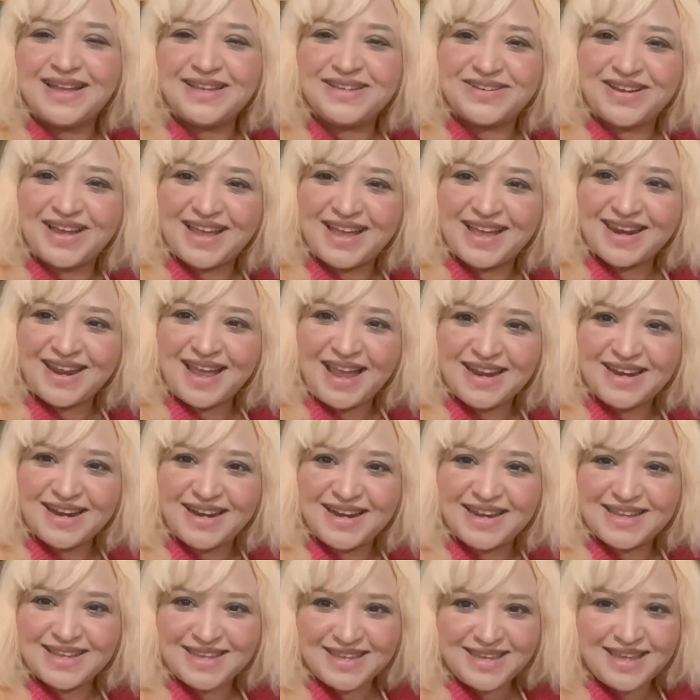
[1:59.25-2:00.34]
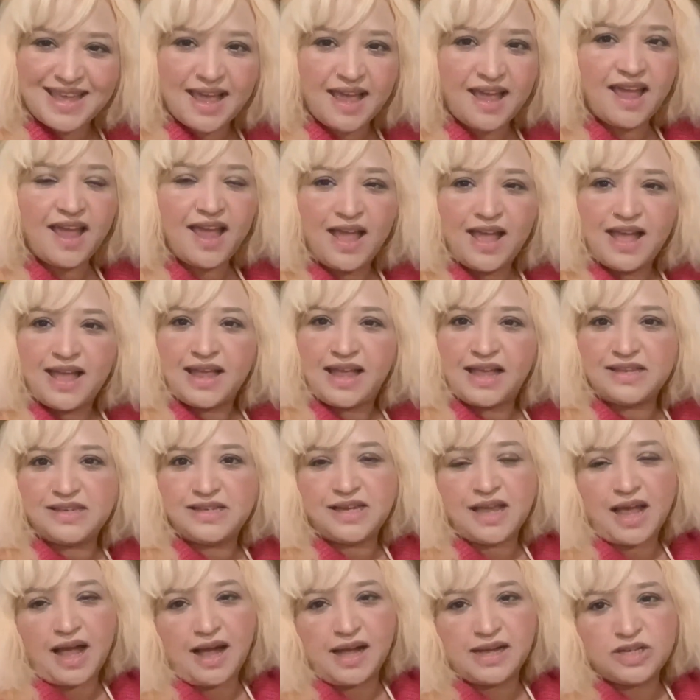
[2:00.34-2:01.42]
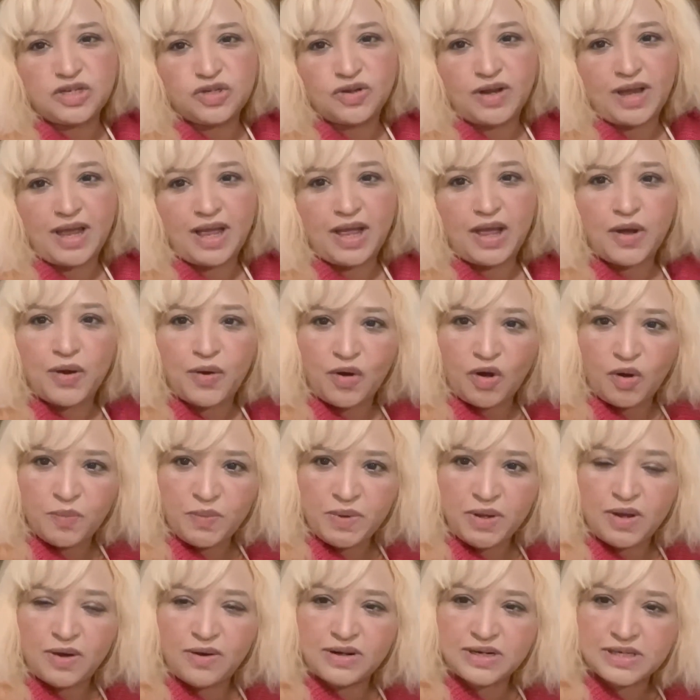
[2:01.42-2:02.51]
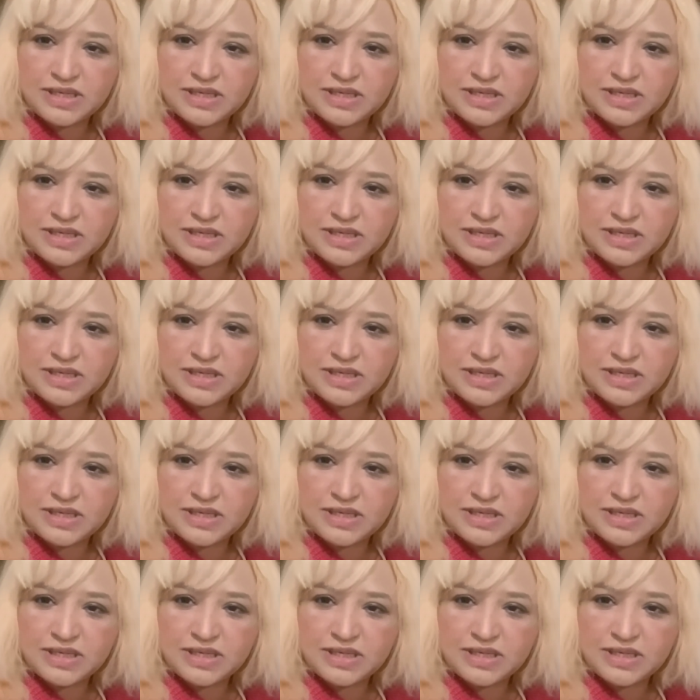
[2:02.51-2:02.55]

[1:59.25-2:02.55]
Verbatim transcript: जो है रायना ने की है कि जी आज जो है गोभी और